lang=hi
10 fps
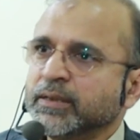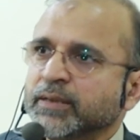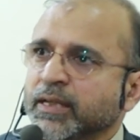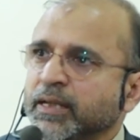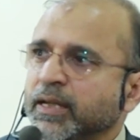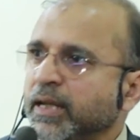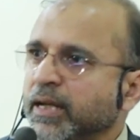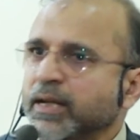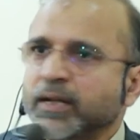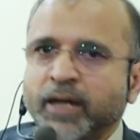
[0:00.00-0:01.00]
देखिए
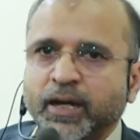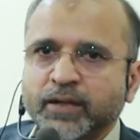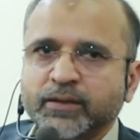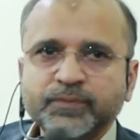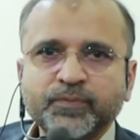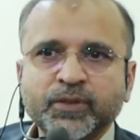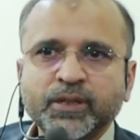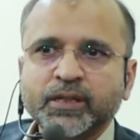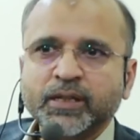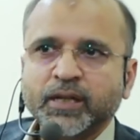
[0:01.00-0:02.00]
एक अखलाक
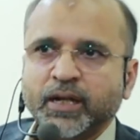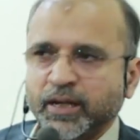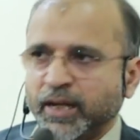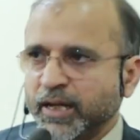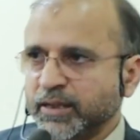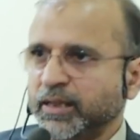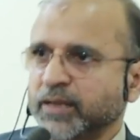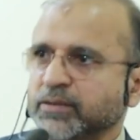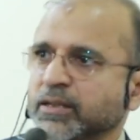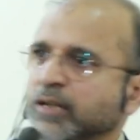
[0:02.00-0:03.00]
अखलाक की
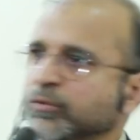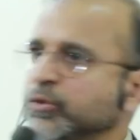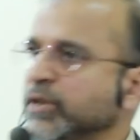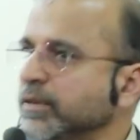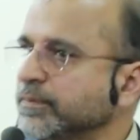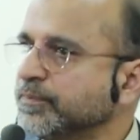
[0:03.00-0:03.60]
एक सतह वो है